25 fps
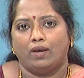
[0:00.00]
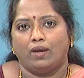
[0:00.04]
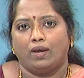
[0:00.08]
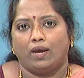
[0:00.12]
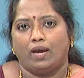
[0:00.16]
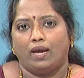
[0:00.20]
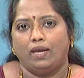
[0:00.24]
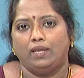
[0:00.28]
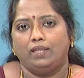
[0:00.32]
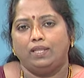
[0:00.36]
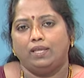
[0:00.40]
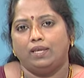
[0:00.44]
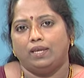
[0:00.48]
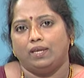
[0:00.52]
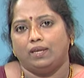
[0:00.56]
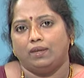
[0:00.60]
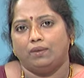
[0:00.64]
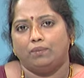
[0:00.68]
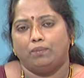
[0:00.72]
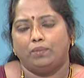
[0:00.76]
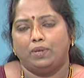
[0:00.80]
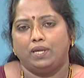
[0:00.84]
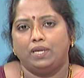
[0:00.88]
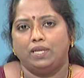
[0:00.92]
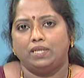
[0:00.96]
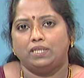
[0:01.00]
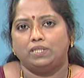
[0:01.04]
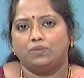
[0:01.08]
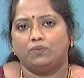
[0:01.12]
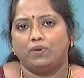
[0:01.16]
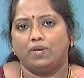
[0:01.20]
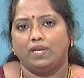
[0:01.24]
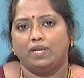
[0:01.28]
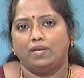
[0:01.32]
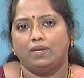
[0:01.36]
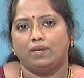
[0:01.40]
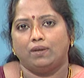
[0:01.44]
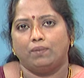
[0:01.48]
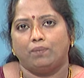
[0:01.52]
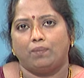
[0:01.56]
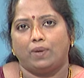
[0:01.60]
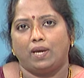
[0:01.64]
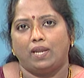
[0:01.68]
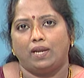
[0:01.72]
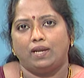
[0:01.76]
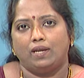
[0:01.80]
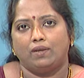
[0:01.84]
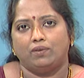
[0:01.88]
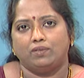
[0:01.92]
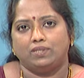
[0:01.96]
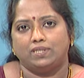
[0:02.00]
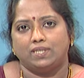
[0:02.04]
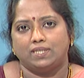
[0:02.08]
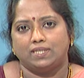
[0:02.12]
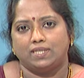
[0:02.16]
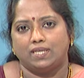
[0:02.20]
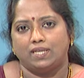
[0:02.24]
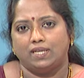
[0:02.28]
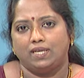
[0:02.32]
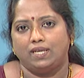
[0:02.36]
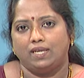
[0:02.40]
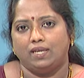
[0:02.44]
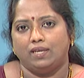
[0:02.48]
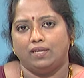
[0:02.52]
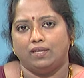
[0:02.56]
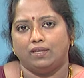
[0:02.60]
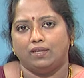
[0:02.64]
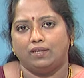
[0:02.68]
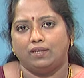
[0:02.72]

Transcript: అయితే బ్రిటిష్ వారి పాలన వచ్చేసరికి